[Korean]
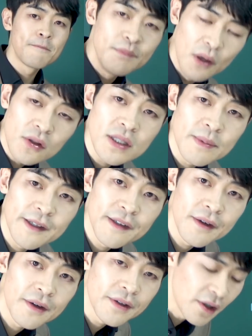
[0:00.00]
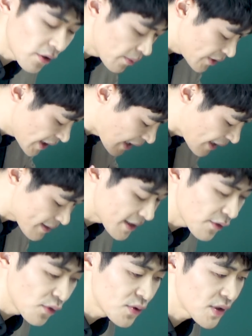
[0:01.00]
명심하세요. 여러분이
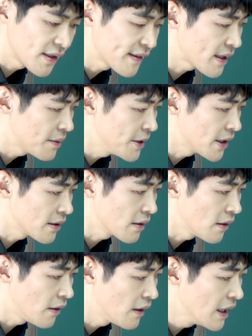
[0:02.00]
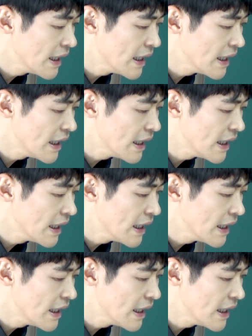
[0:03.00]
가장 소중한 사람이라는 거.